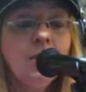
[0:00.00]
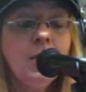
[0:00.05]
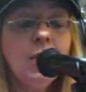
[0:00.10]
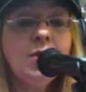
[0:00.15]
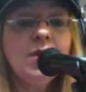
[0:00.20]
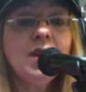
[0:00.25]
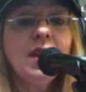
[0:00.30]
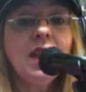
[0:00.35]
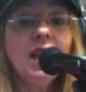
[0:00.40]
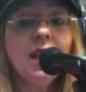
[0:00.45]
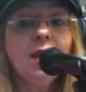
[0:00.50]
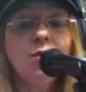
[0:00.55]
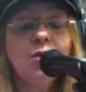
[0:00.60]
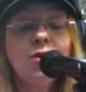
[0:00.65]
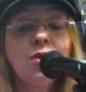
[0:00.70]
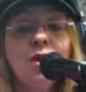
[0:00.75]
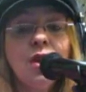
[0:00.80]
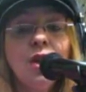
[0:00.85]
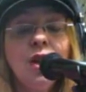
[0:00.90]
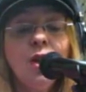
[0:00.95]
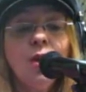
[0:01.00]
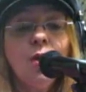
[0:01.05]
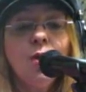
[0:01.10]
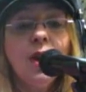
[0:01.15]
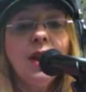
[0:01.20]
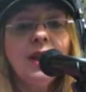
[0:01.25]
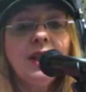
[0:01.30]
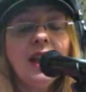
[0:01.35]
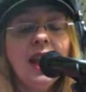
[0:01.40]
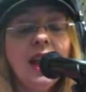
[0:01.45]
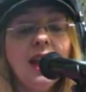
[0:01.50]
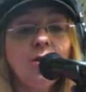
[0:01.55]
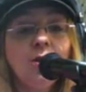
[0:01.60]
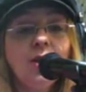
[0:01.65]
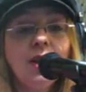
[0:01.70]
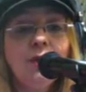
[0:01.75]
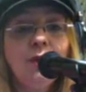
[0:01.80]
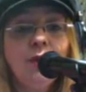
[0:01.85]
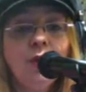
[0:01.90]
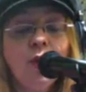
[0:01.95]
Meus queridos, o
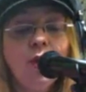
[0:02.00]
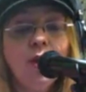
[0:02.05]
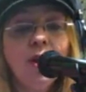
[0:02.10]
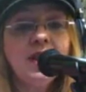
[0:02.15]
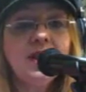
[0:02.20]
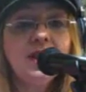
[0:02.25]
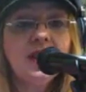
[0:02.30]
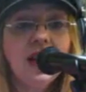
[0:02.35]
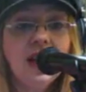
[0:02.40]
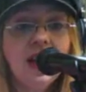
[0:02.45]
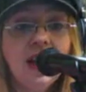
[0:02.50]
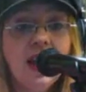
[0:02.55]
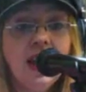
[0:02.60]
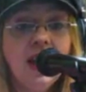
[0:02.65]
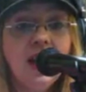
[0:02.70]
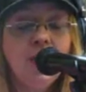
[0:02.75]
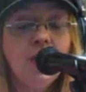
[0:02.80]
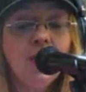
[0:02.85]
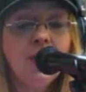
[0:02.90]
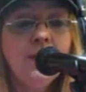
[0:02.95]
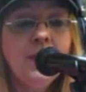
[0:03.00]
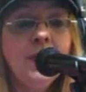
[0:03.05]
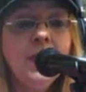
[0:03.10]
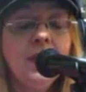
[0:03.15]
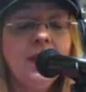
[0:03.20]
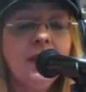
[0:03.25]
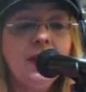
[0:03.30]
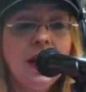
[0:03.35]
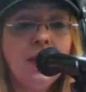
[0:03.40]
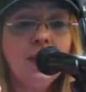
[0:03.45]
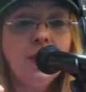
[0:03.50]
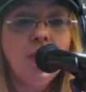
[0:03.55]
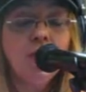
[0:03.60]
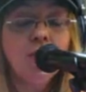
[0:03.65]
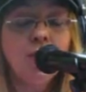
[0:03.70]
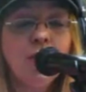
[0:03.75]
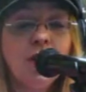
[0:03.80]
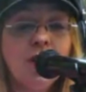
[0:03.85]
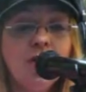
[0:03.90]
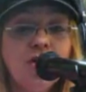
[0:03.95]
Eterno livrou Israel da
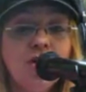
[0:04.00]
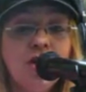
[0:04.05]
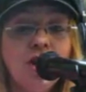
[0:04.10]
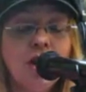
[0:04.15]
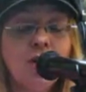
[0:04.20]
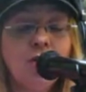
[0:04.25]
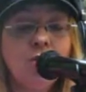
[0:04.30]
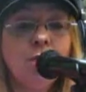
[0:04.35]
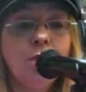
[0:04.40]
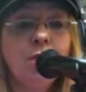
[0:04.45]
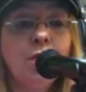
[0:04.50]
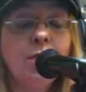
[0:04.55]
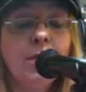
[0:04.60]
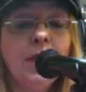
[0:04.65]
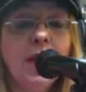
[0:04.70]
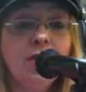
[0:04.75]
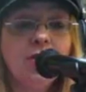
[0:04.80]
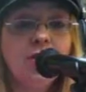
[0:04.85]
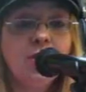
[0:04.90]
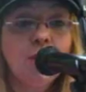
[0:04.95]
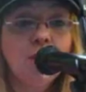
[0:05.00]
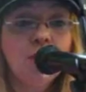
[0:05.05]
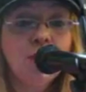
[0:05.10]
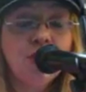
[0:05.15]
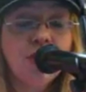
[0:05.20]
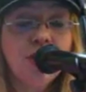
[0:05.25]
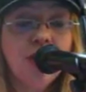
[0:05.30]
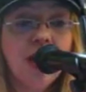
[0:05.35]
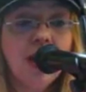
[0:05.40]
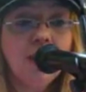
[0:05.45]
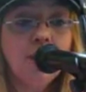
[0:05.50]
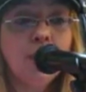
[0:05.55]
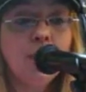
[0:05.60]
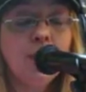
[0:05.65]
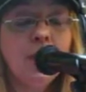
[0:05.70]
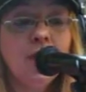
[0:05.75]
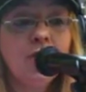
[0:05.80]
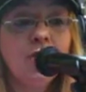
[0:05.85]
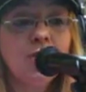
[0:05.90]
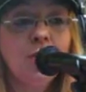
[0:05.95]
mão do Egito por meio de Moshe, por
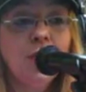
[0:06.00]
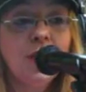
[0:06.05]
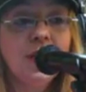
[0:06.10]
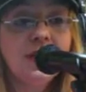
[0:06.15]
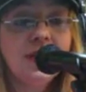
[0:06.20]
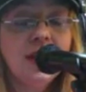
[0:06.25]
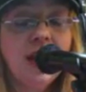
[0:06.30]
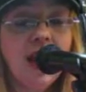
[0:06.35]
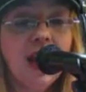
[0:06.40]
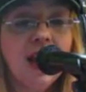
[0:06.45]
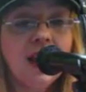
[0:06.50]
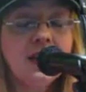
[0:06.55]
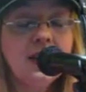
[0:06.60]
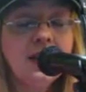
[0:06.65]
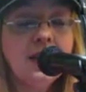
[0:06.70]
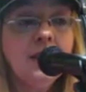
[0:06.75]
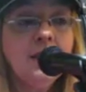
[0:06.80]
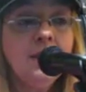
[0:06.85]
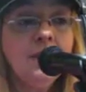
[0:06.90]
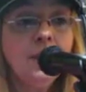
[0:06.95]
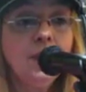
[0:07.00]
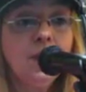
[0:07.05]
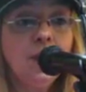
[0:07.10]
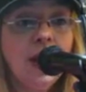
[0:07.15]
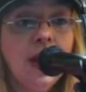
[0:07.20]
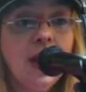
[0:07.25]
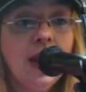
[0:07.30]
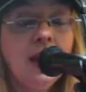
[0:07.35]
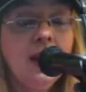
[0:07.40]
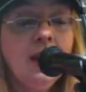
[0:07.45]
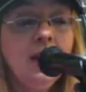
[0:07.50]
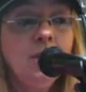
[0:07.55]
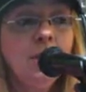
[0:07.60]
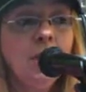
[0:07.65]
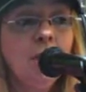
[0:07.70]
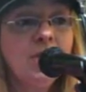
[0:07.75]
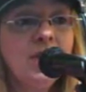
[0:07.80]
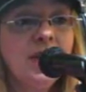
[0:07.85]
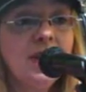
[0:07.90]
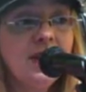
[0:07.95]
meio de Moisés, não é?
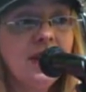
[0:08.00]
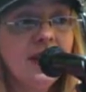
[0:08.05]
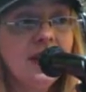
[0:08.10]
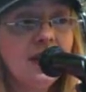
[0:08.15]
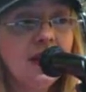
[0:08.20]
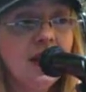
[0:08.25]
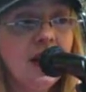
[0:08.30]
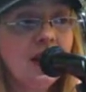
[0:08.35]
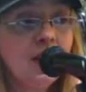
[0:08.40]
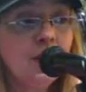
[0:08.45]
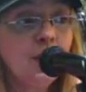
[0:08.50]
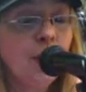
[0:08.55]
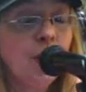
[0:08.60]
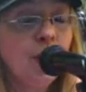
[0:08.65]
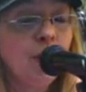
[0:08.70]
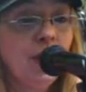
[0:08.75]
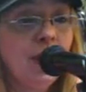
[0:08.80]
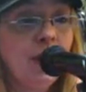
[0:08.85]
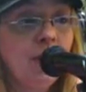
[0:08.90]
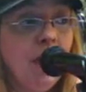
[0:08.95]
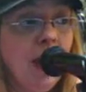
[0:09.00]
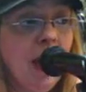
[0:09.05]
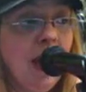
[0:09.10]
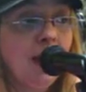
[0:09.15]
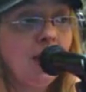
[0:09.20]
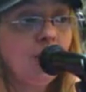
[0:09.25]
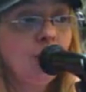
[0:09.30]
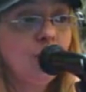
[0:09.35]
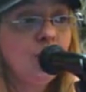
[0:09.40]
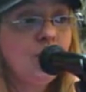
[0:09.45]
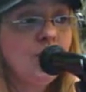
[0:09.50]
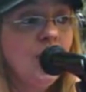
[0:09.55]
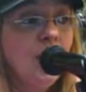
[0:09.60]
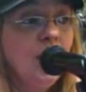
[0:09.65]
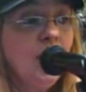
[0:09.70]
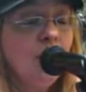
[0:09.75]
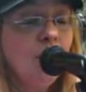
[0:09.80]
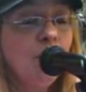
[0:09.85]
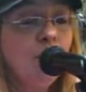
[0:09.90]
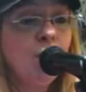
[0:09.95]
Meus ancestrais foram libertos
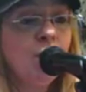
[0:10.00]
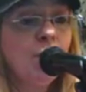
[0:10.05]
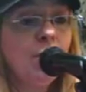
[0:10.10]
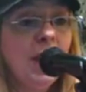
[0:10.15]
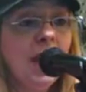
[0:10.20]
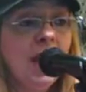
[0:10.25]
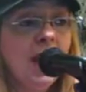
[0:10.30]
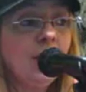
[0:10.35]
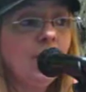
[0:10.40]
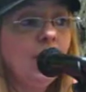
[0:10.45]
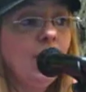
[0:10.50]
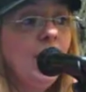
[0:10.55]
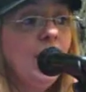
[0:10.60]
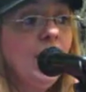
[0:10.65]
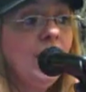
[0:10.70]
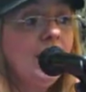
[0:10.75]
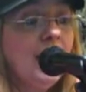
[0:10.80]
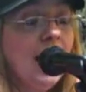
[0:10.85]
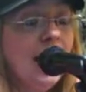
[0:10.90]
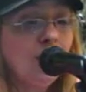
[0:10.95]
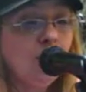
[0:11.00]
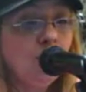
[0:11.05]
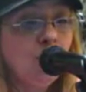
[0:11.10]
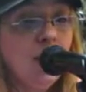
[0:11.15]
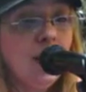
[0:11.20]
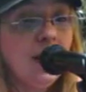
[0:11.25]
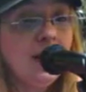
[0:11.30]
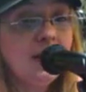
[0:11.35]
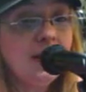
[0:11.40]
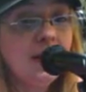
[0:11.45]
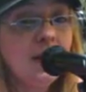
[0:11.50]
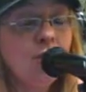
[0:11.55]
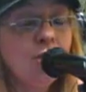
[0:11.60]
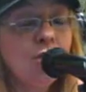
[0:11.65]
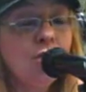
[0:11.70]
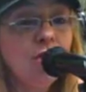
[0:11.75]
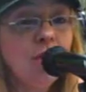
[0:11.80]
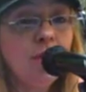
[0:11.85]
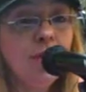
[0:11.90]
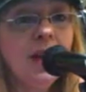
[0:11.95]
por meio da atuação
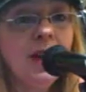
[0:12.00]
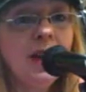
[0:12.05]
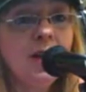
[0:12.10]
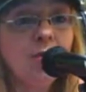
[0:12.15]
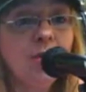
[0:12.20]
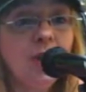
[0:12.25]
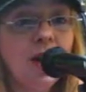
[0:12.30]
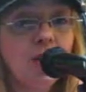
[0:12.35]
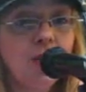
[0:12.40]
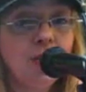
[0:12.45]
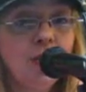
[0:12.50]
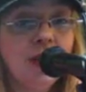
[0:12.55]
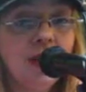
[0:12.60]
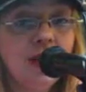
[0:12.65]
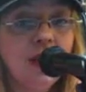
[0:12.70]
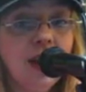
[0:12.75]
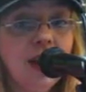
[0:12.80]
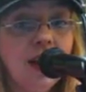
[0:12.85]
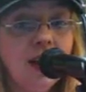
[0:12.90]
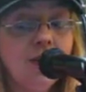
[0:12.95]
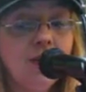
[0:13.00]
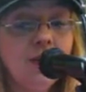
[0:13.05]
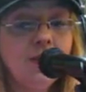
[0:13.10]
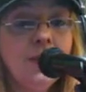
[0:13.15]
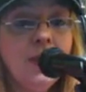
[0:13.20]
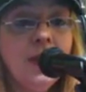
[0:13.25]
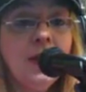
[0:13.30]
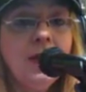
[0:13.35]
sobrenatural do Eterno.